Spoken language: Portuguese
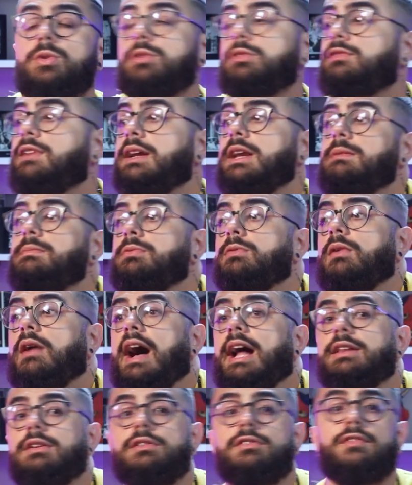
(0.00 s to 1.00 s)
que não vai nem pra um
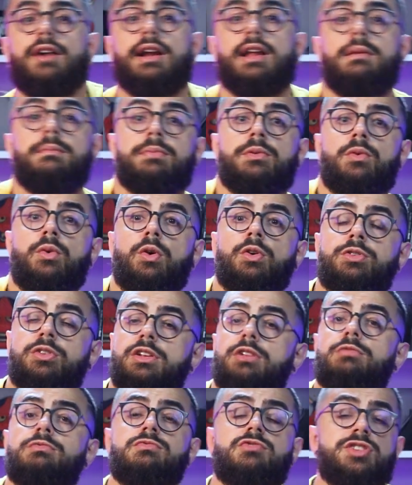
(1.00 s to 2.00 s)
lado, que não vai nem pro outro,
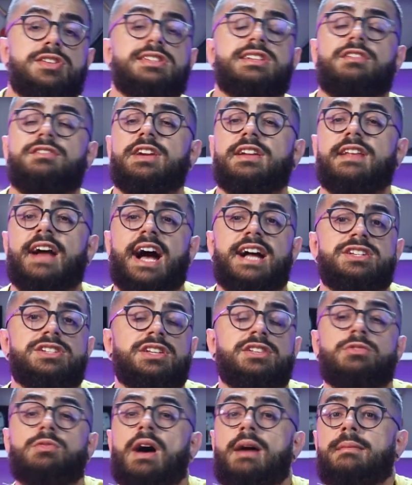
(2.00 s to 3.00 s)
que não diz a verdade,
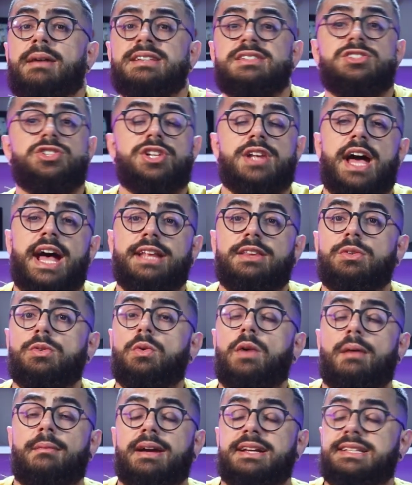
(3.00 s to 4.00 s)
que não é mais direto, não é